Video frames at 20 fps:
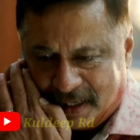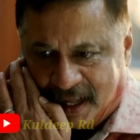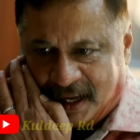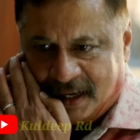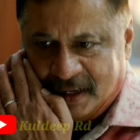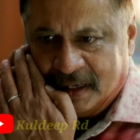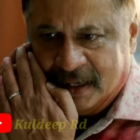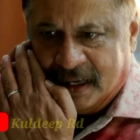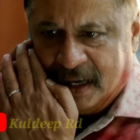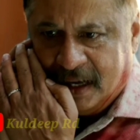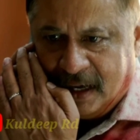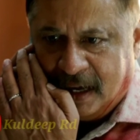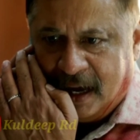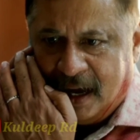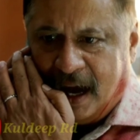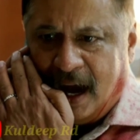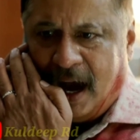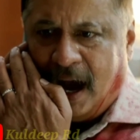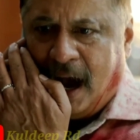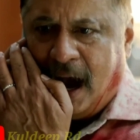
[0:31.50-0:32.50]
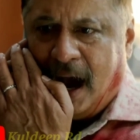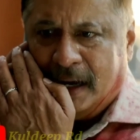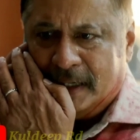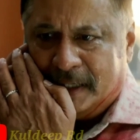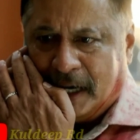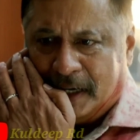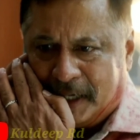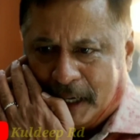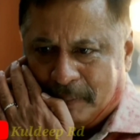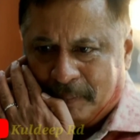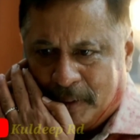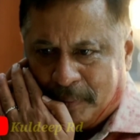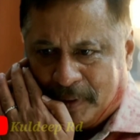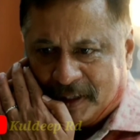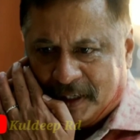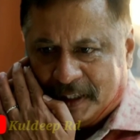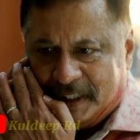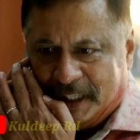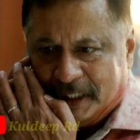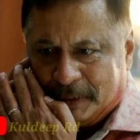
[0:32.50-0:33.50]
बेटा कहाँ है तोरे
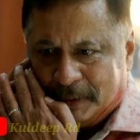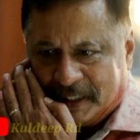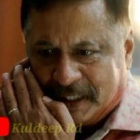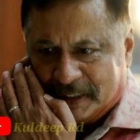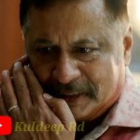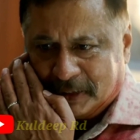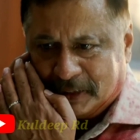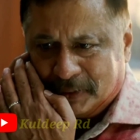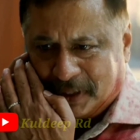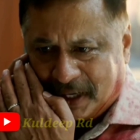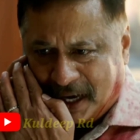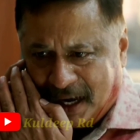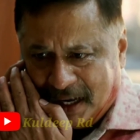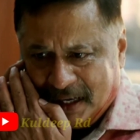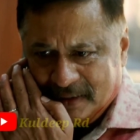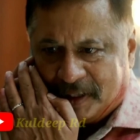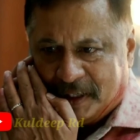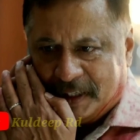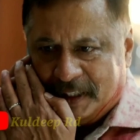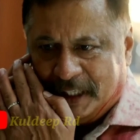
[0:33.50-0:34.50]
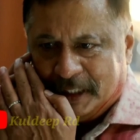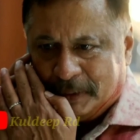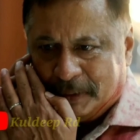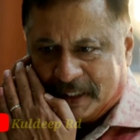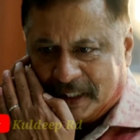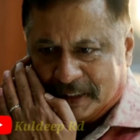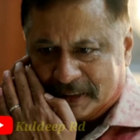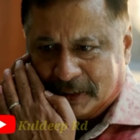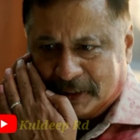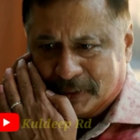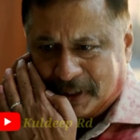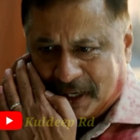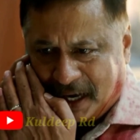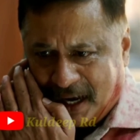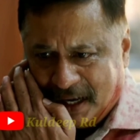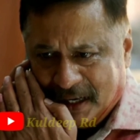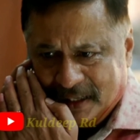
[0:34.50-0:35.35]
चाचा के पंचर ललवा बीसन लाठी मार के